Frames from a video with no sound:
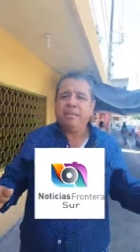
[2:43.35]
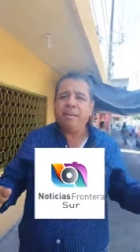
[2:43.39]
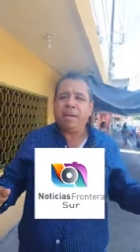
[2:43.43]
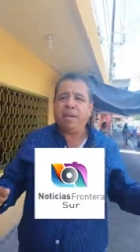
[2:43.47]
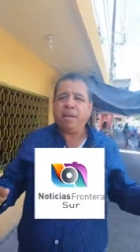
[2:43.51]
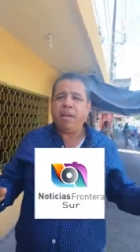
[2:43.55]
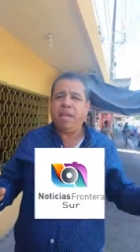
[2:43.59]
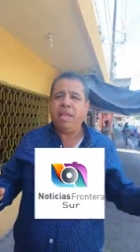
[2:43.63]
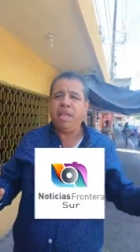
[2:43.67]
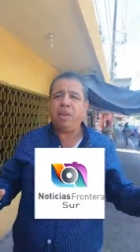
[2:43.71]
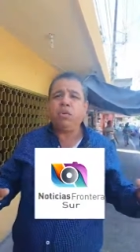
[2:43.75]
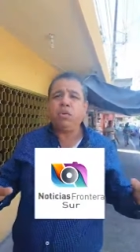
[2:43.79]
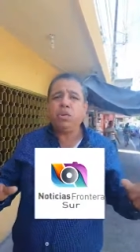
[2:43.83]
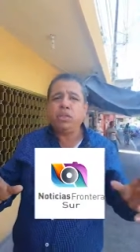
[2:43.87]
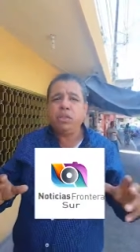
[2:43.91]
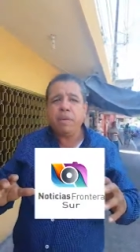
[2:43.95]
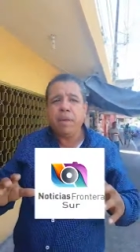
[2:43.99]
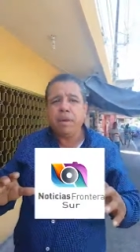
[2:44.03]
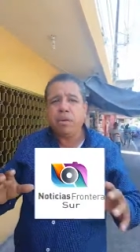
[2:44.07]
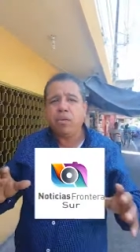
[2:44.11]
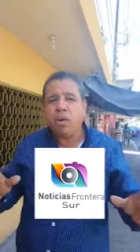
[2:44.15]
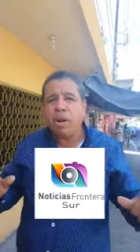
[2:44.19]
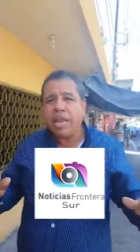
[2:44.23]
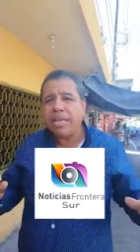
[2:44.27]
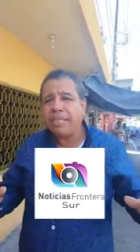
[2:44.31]
Ah,
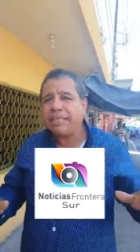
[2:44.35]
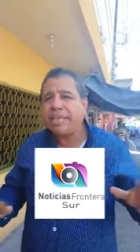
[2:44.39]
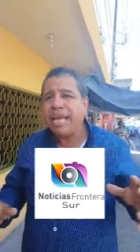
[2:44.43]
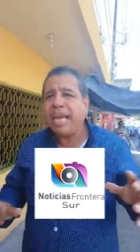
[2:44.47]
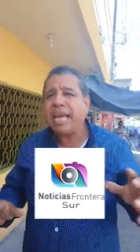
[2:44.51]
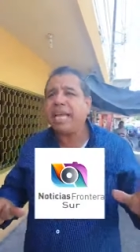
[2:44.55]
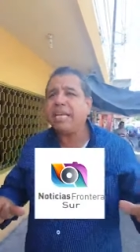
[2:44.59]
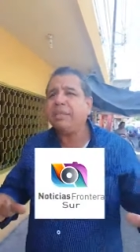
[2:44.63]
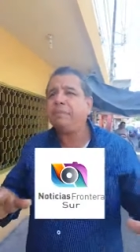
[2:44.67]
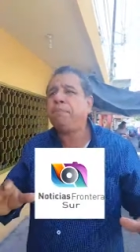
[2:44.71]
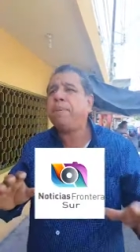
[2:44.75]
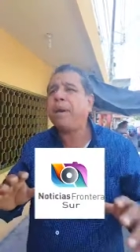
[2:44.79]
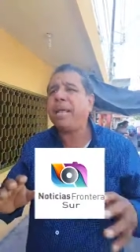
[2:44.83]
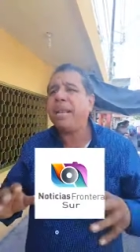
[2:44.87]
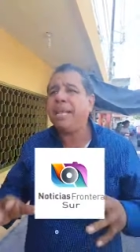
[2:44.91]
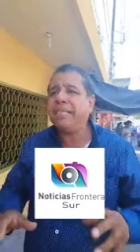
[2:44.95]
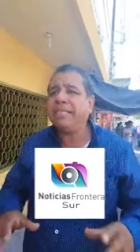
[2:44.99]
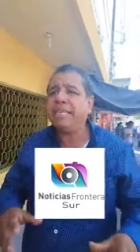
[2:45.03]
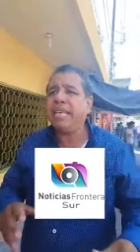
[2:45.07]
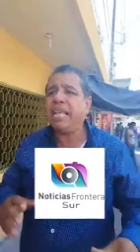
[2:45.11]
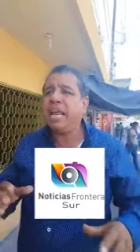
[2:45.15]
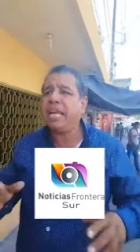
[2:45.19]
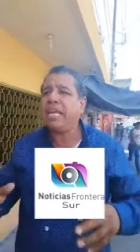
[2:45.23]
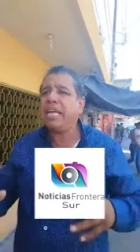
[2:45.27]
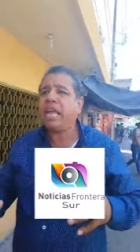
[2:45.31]
inclusive con las quejas
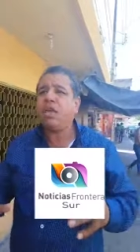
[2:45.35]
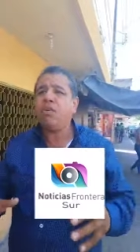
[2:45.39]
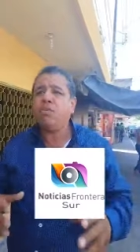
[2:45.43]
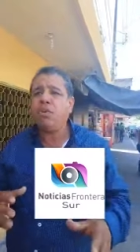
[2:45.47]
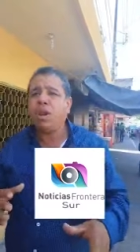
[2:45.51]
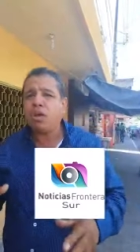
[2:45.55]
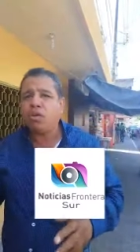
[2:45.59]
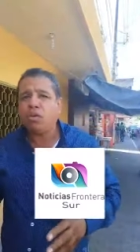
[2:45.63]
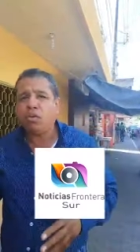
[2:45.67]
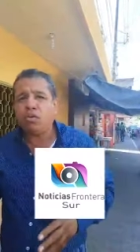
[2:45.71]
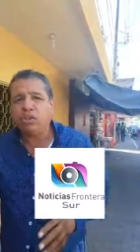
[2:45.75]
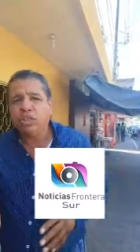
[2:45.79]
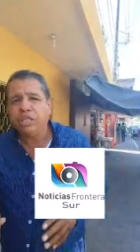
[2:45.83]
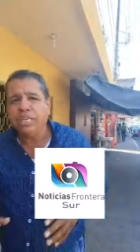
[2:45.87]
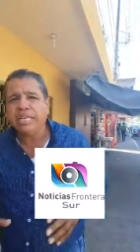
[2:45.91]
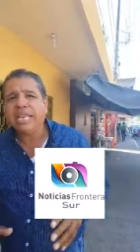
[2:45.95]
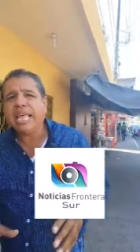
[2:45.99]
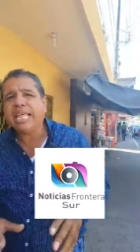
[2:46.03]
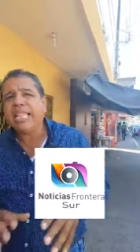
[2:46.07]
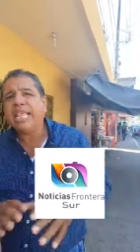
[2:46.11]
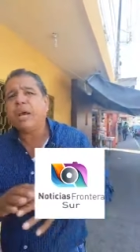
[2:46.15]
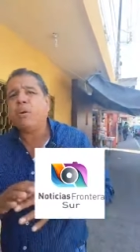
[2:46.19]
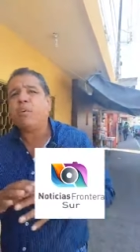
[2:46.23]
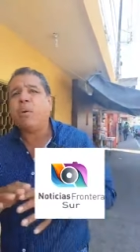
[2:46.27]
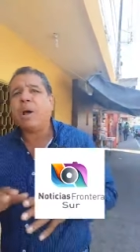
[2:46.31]
pareciera que hay una
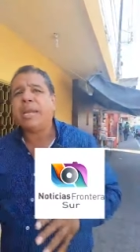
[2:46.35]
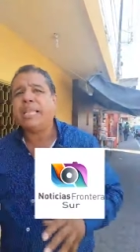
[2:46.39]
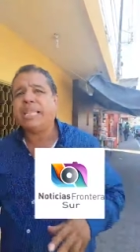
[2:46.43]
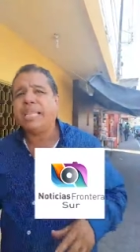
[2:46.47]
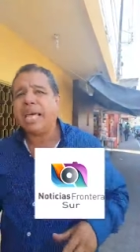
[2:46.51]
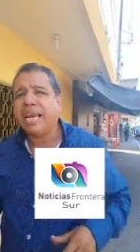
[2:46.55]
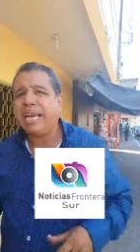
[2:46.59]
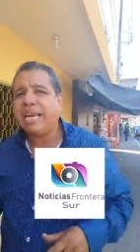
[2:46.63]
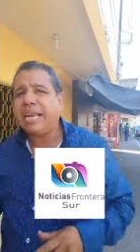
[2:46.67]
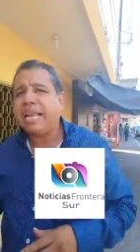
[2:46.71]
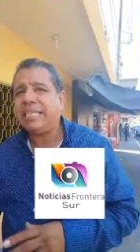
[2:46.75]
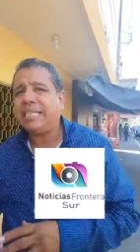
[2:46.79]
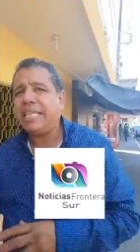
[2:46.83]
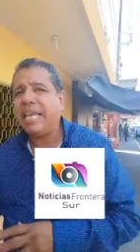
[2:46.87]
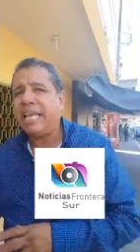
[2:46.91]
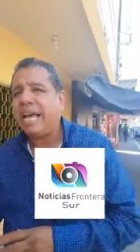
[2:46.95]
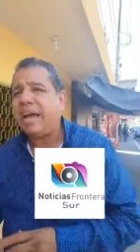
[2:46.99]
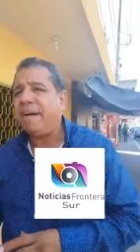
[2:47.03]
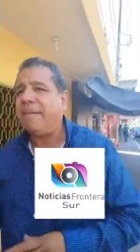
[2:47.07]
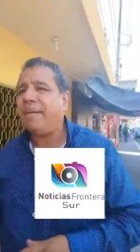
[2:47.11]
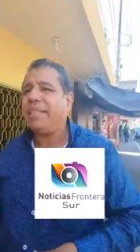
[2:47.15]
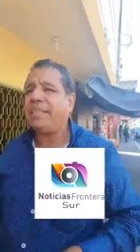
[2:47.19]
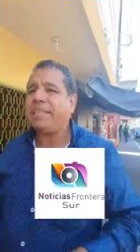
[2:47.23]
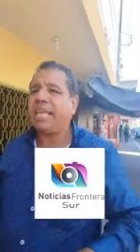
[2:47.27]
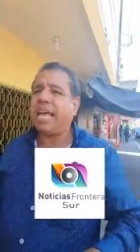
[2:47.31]
consigna de guardarlas, de
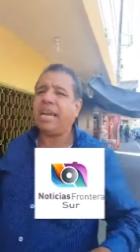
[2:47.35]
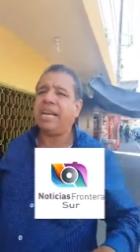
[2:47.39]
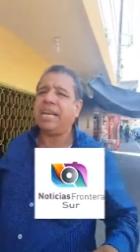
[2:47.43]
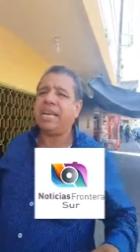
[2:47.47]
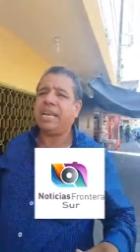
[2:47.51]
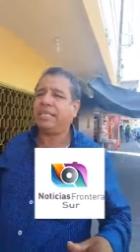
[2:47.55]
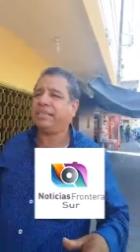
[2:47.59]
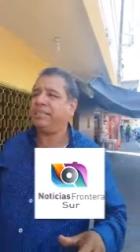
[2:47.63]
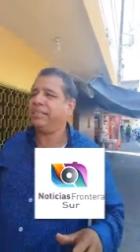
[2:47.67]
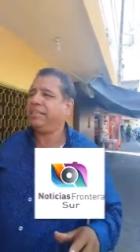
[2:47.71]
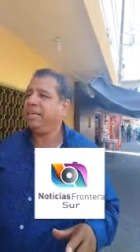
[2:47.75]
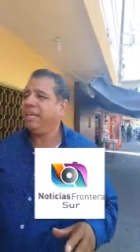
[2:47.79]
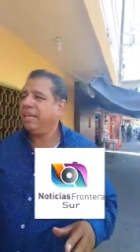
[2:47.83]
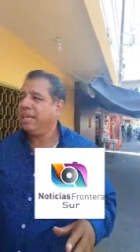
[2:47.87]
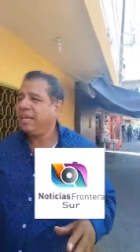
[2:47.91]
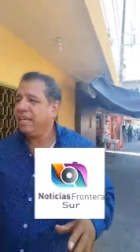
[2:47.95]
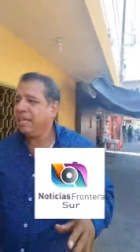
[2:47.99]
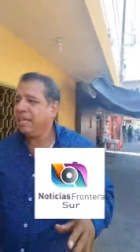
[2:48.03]
engavetarlas.